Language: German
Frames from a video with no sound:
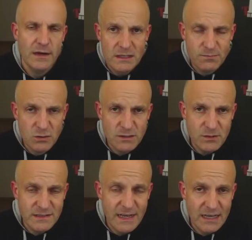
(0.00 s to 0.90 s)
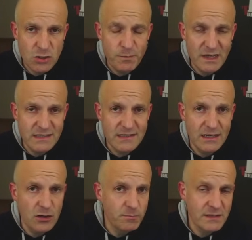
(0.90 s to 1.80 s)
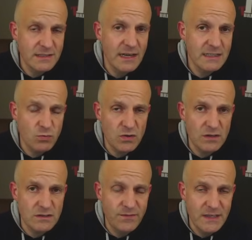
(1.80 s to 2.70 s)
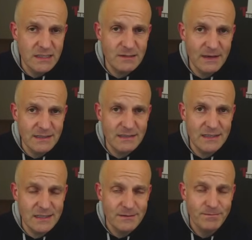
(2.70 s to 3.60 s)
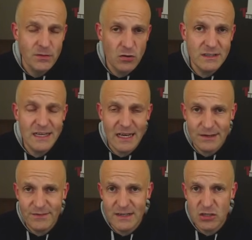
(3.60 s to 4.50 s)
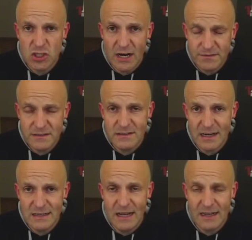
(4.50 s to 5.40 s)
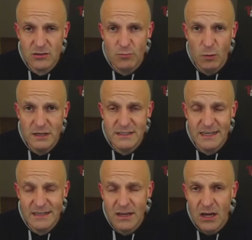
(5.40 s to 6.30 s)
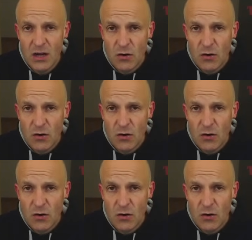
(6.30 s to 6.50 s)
Und jetzt muss man sehr gespannt sein, ob das Jahr 2024 noch die Kehrtwende schafft in Sachen Elektromobilität